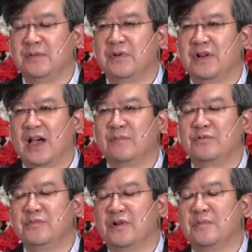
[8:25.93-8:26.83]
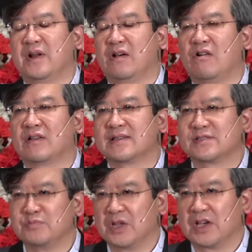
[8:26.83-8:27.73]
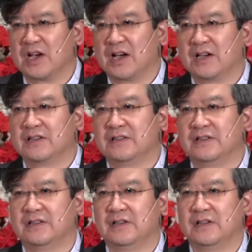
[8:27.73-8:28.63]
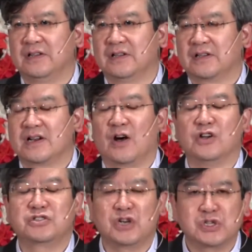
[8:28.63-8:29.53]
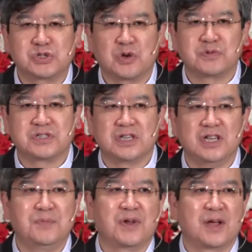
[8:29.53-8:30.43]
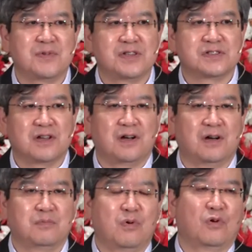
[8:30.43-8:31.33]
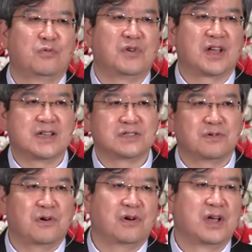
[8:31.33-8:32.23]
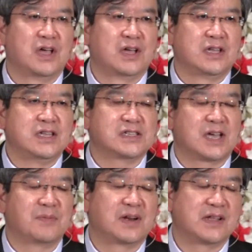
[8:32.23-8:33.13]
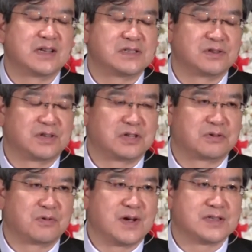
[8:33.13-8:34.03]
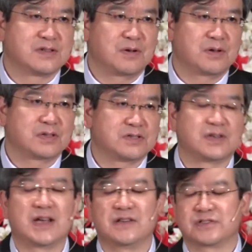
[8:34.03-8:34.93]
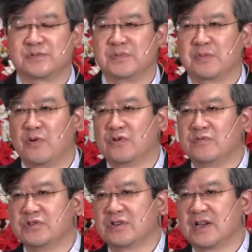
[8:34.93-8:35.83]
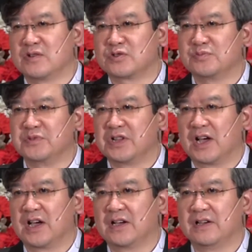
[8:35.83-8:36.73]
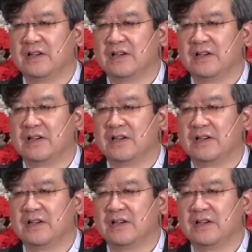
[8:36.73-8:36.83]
이별의 아픔이 얼마나 컸겠습니까? 그러나 어쩔 수 없이 이별하면서 복음을 가지고 이 사마리아 지역에 들어와서 전하였습니다. 복음을 전하였습니다.